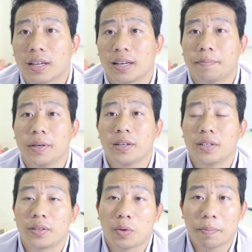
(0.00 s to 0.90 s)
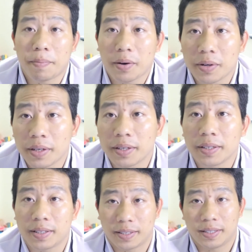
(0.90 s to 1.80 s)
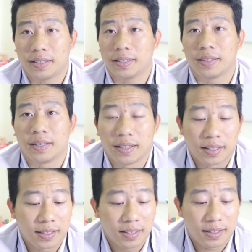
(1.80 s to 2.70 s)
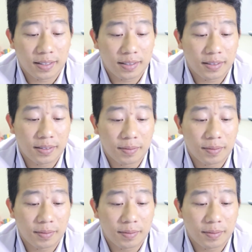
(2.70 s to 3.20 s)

cái pin wrap power Ê,